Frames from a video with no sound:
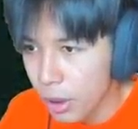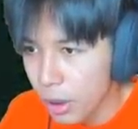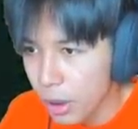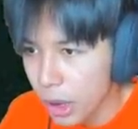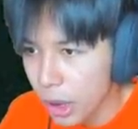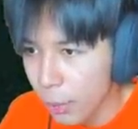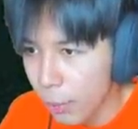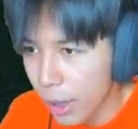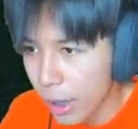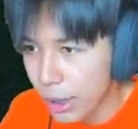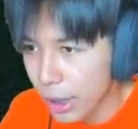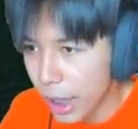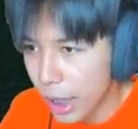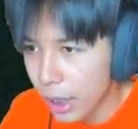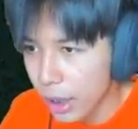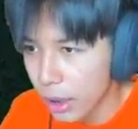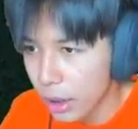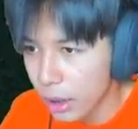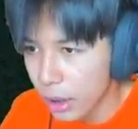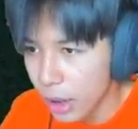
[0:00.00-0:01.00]
ระวังนะ
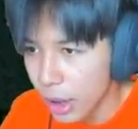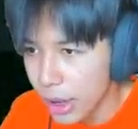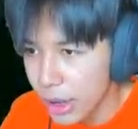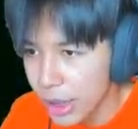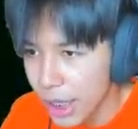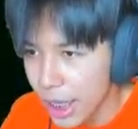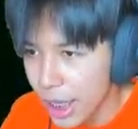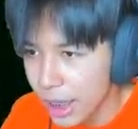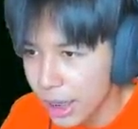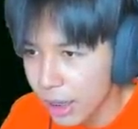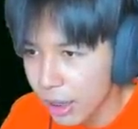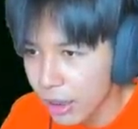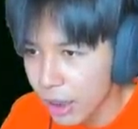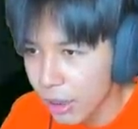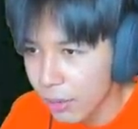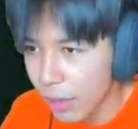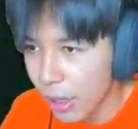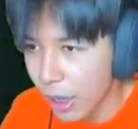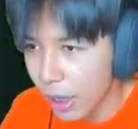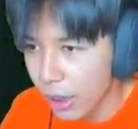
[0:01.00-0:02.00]
เฮ้ยเยสเอาเรื่อ
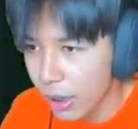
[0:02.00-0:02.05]
งว่ะ